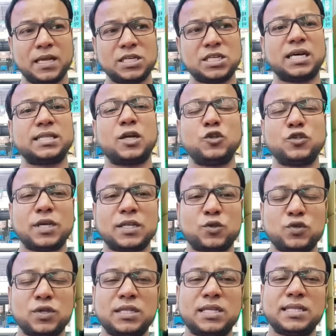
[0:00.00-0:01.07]
সাধারণ
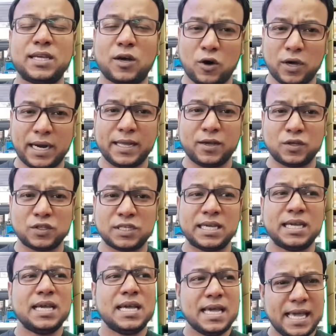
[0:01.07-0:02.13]
ছাত্রছাত্রীদের হয়রানি হচ্ছে
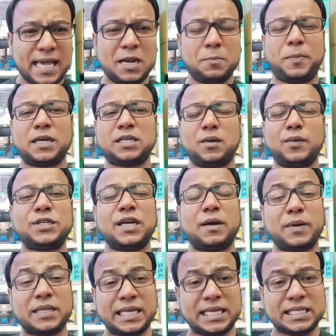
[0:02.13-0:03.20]
এর পাশাপাশি
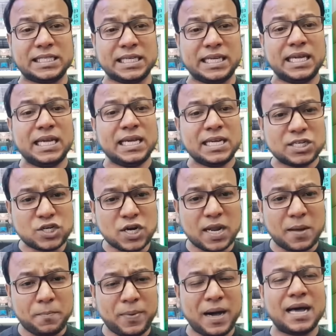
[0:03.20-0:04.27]
আমরা দেখেছি
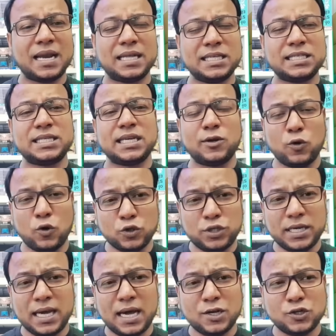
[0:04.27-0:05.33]
সারা বাংলাদেশের
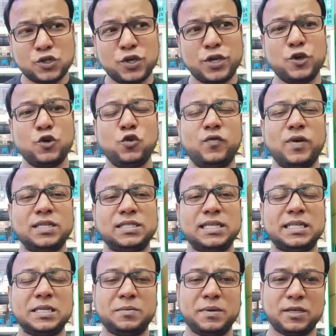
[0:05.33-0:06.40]
অধিকাংশ
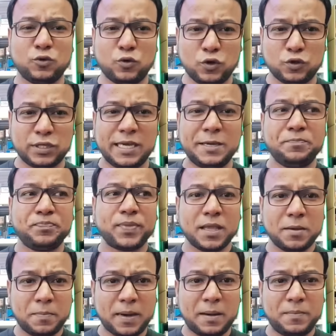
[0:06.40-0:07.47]
ইউনিভার্সিটিগুলোতে
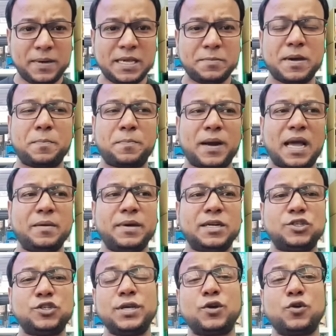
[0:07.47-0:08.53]
পাবলিক বা
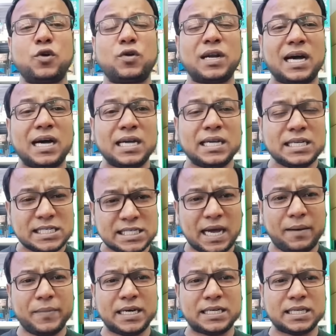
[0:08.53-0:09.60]
প্রাইভেট শিক্ষকরা
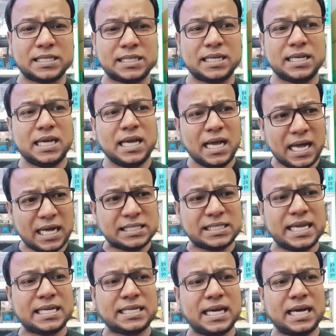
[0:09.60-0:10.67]
সামনে এসেছেন
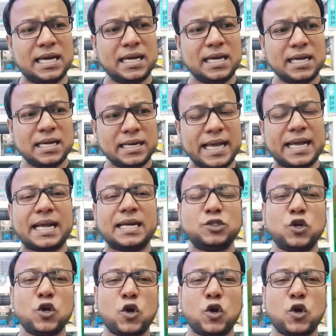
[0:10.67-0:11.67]
আজকে একটা ন্যাক্কারজনক